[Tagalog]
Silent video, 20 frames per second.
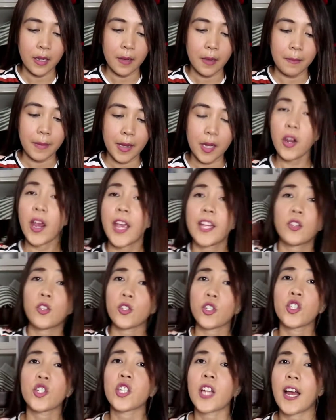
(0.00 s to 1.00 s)
Pero eto
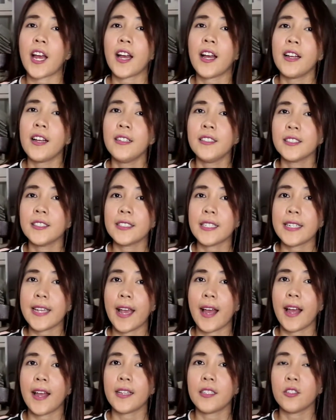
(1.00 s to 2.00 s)
siya.
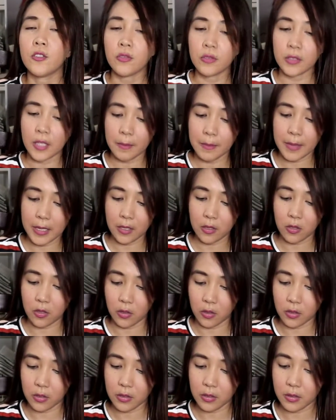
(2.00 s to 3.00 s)
Yan, yung nabili
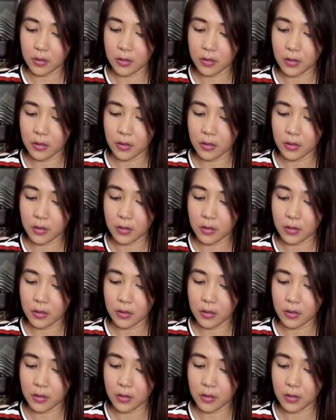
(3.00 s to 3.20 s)
ko.